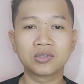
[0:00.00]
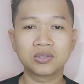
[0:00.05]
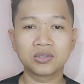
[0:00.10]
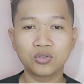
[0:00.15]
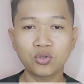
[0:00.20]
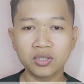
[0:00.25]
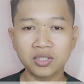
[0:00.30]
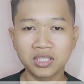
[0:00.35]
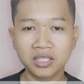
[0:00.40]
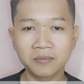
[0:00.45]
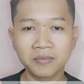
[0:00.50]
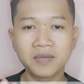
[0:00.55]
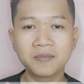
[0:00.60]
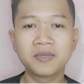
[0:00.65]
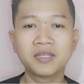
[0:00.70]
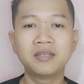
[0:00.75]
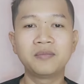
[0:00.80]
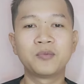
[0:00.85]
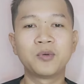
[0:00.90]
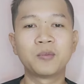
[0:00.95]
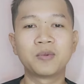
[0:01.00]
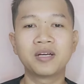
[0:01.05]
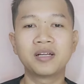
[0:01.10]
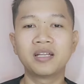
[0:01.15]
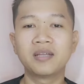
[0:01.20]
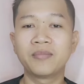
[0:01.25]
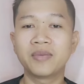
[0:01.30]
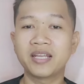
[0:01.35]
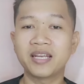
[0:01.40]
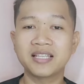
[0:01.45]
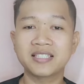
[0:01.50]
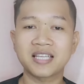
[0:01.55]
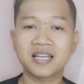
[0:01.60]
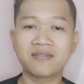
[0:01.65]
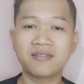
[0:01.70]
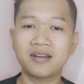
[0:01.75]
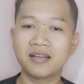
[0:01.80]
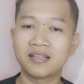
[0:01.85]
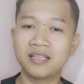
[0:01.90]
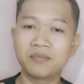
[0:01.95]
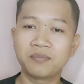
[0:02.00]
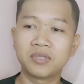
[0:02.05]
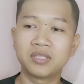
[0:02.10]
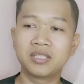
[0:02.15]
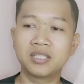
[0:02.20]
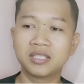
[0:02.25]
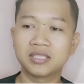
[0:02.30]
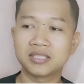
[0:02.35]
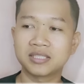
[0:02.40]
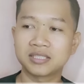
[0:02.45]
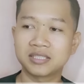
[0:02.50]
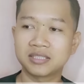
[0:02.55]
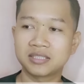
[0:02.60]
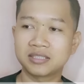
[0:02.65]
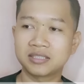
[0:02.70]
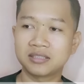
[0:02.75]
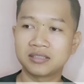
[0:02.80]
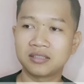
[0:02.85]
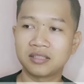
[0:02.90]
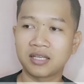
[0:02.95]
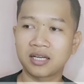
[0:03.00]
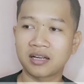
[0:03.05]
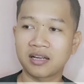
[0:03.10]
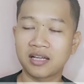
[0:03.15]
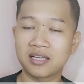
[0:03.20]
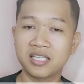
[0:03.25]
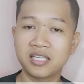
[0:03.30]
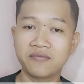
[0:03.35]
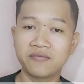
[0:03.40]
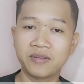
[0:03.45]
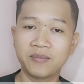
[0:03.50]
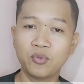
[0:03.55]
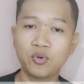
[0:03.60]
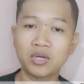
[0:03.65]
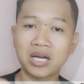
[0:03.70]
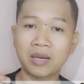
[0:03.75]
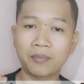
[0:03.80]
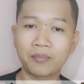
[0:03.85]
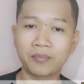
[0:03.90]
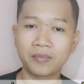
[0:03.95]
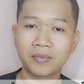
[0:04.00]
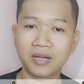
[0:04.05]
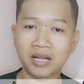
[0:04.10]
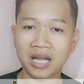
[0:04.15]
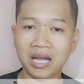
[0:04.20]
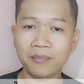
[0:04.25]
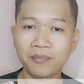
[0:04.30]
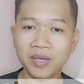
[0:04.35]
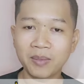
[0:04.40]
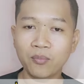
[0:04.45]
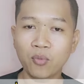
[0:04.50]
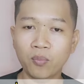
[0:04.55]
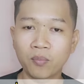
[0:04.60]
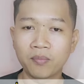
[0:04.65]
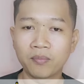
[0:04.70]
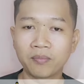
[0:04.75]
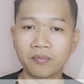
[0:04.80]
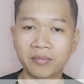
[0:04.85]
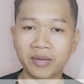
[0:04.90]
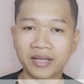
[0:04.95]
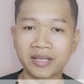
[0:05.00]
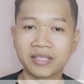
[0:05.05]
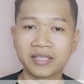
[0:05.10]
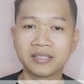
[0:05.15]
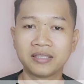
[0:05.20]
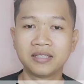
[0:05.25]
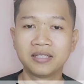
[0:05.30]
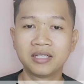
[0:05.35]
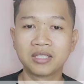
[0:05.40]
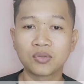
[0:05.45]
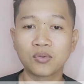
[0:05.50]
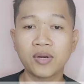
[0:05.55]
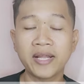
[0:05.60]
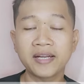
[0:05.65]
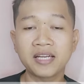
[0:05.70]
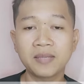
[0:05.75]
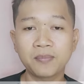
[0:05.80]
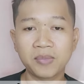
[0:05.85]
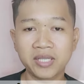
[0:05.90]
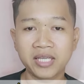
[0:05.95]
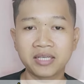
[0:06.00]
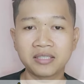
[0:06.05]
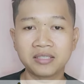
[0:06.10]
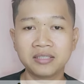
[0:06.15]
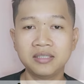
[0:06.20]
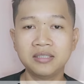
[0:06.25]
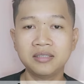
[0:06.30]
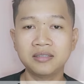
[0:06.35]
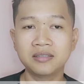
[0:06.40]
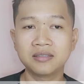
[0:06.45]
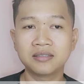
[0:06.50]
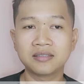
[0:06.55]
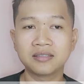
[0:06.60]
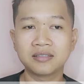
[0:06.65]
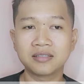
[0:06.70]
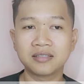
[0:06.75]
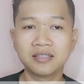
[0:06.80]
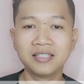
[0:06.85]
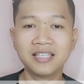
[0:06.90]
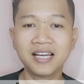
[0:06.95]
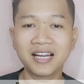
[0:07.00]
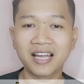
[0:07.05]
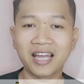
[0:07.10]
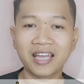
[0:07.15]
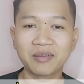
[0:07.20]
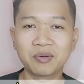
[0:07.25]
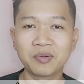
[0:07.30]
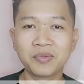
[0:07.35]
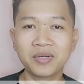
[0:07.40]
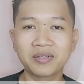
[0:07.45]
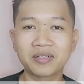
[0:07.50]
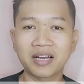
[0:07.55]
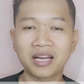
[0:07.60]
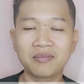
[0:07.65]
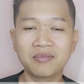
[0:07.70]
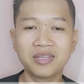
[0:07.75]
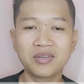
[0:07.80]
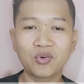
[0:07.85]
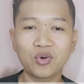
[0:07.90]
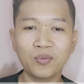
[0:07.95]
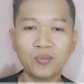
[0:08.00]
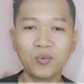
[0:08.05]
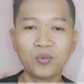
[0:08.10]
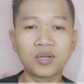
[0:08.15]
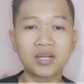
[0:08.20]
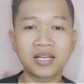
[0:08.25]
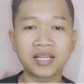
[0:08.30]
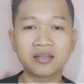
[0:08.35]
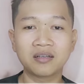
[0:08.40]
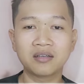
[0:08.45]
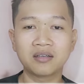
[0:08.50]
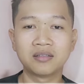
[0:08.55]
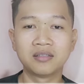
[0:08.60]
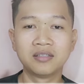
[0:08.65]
ยอดเงินเพิ่มขึ้น ผมก็เลยไม่แน่ใจว่าเฮ้ย มันเกิด จากการที่ Facebook อัพอัพระบบใหม่ ตัวเลขเลยเปลี่ยนหรือ หรือยังไงเพื่อนๆ ใครมีข้อมูลอะไรก็